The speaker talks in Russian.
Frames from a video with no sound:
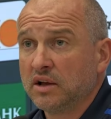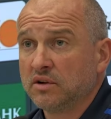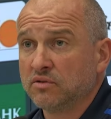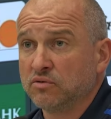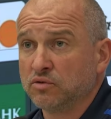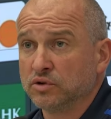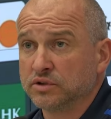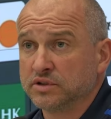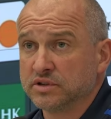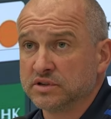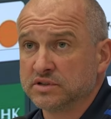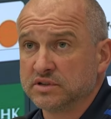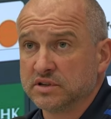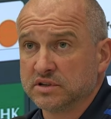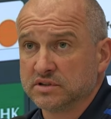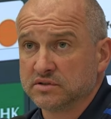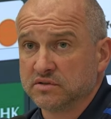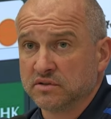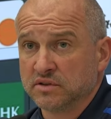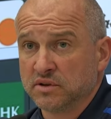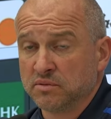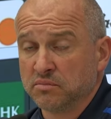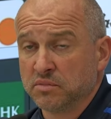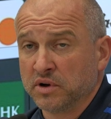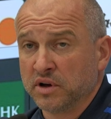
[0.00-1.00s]
Вот,
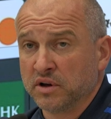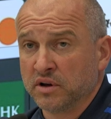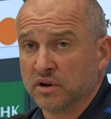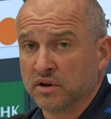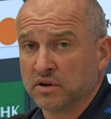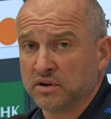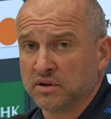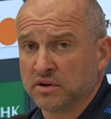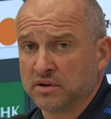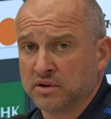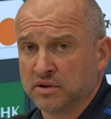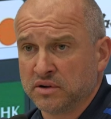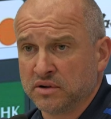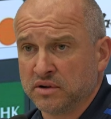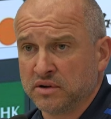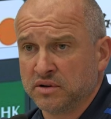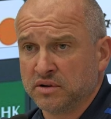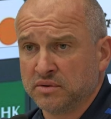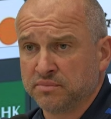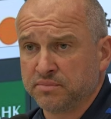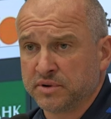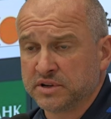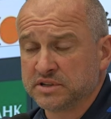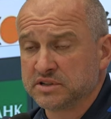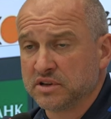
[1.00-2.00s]
естественно, мы
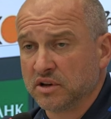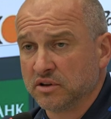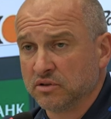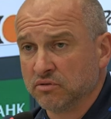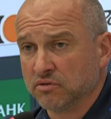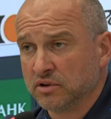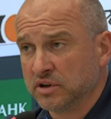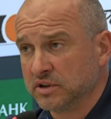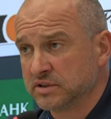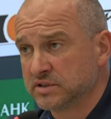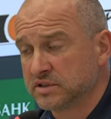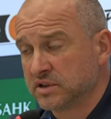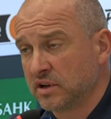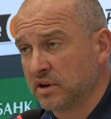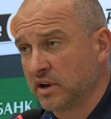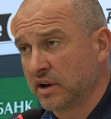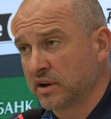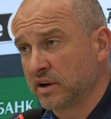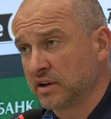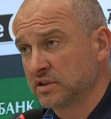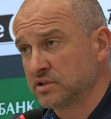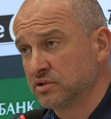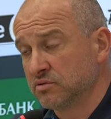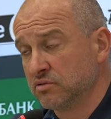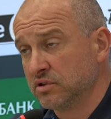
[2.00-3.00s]
э, преследовали цель
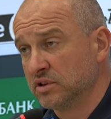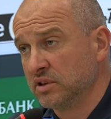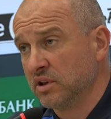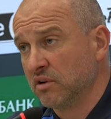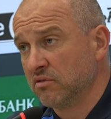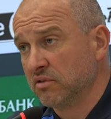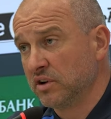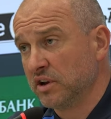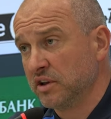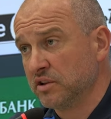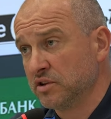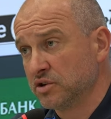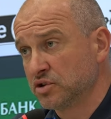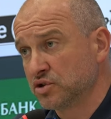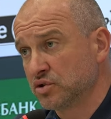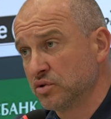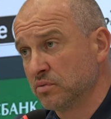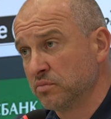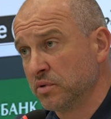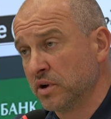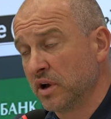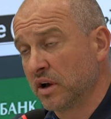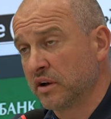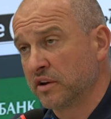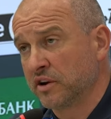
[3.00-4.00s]
оказывать давление,
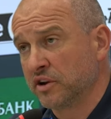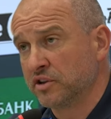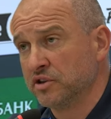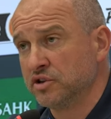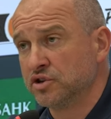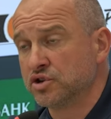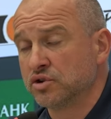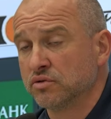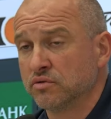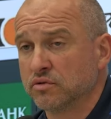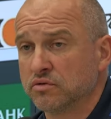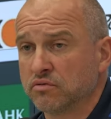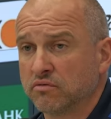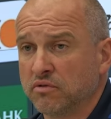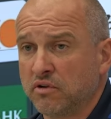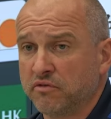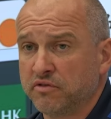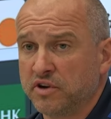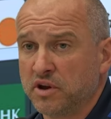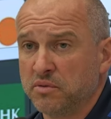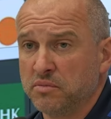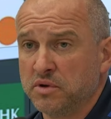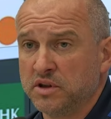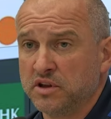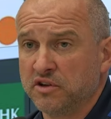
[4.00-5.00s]
чтобы ограничивать во
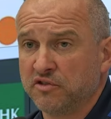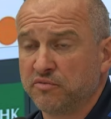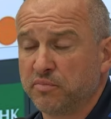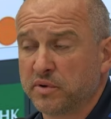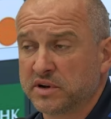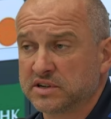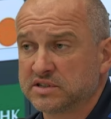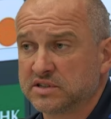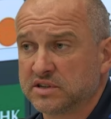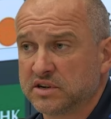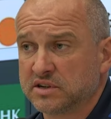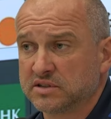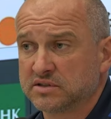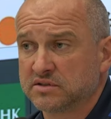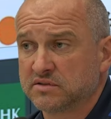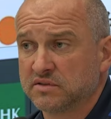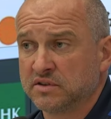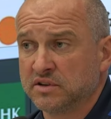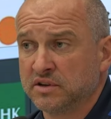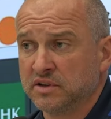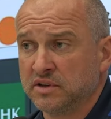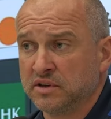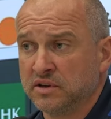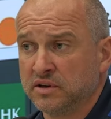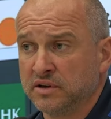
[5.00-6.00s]
время времени и в
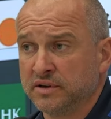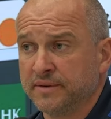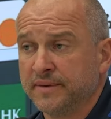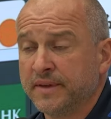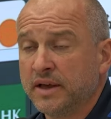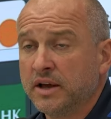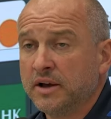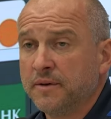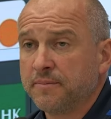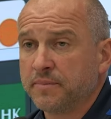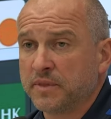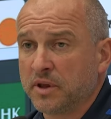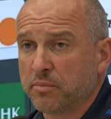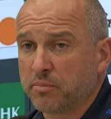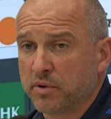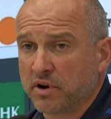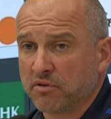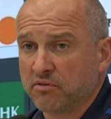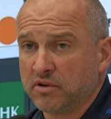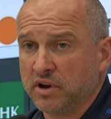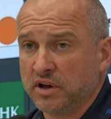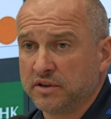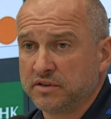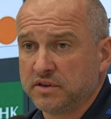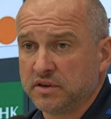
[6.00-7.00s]
пространстве и
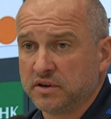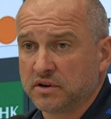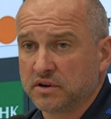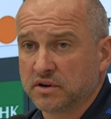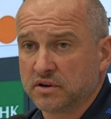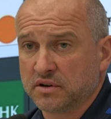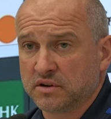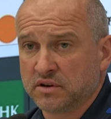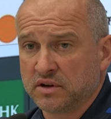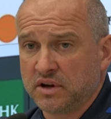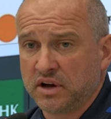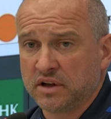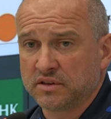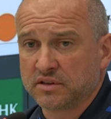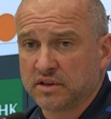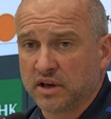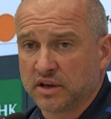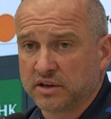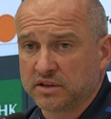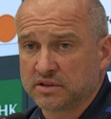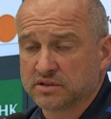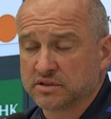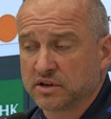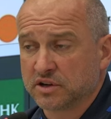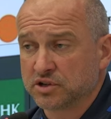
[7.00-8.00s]
направлять их э,
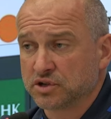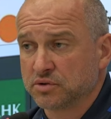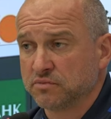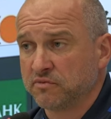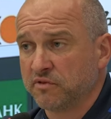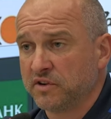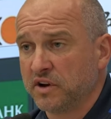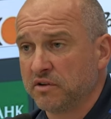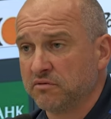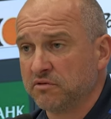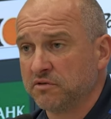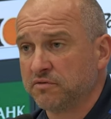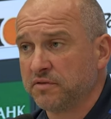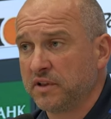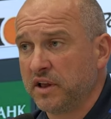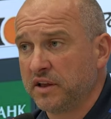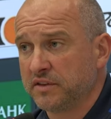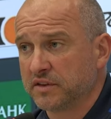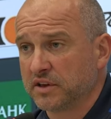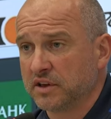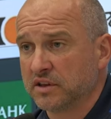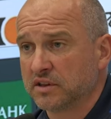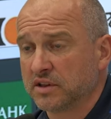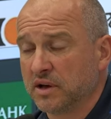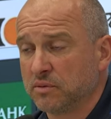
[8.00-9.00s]
атаки, скажем, в левый
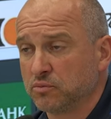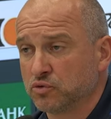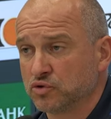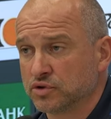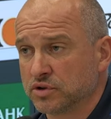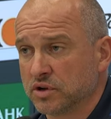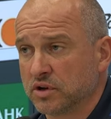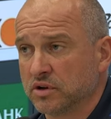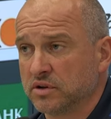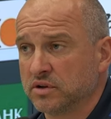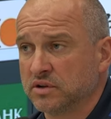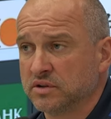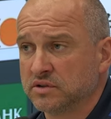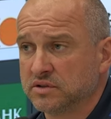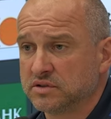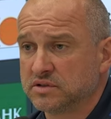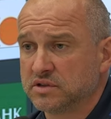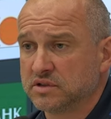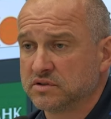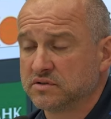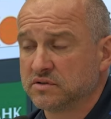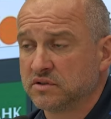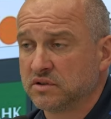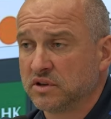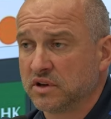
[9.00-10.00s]
фланг и там уже, э,
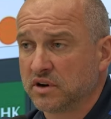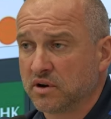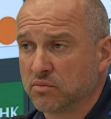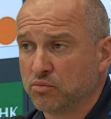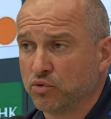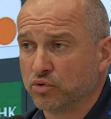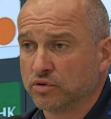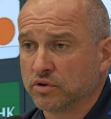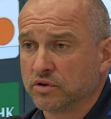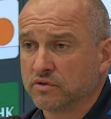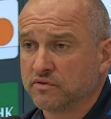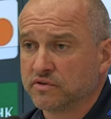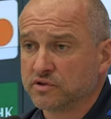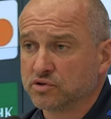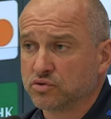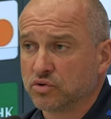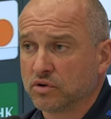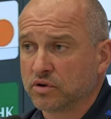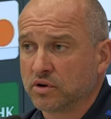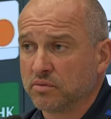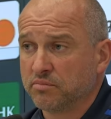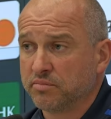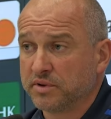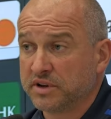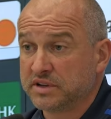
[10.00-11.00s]
естественно, работать в
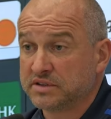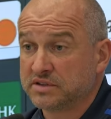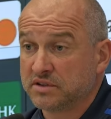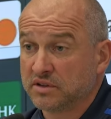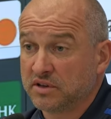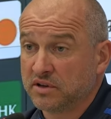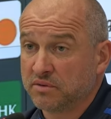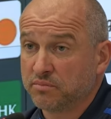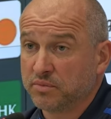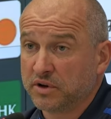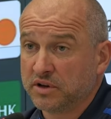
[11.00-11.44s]
высоком прессинге.